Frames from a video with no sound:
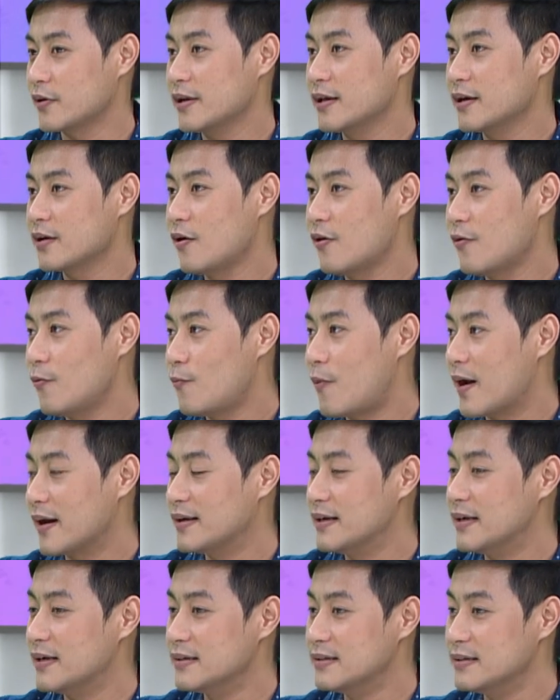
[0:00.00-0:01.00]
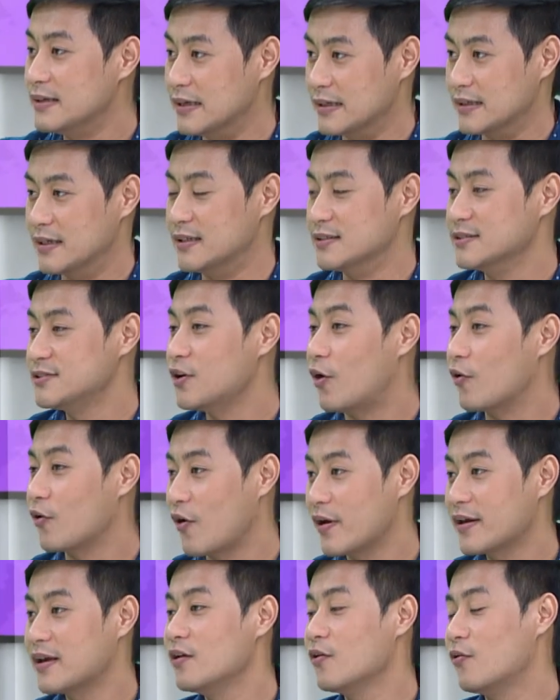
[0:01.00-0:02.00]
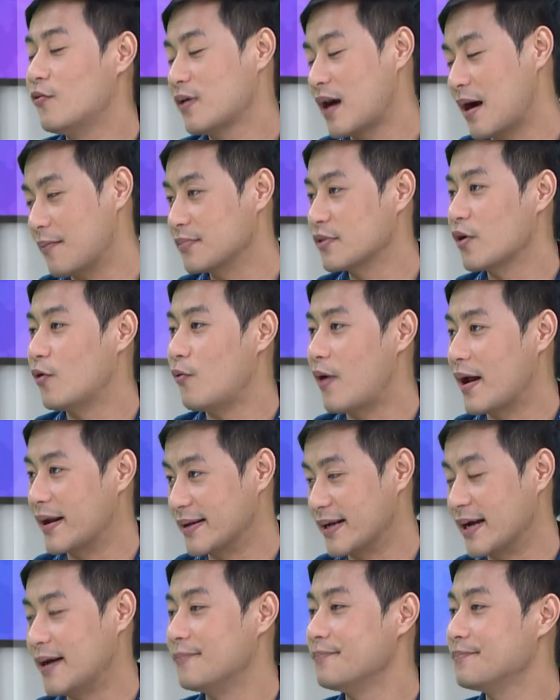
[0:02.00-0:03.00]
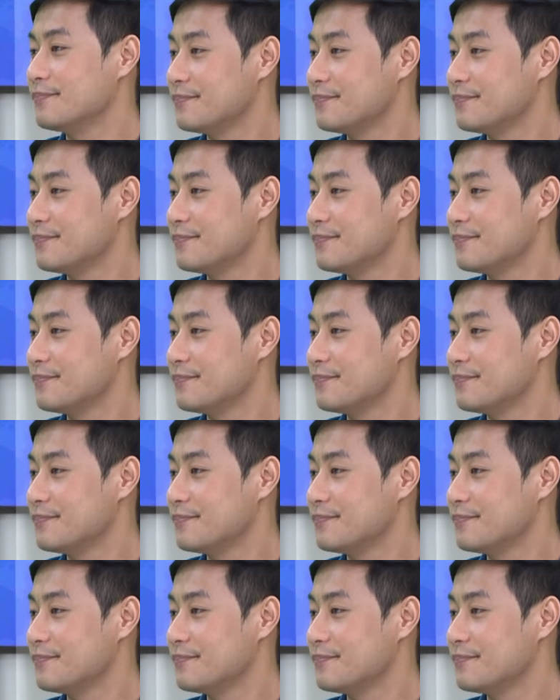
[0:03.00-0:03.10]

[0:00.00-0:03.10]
นตอนนี้ก็วันหนึ่งหนึ่งถึงสองร้อยกิโลกรัมต่อวันครับ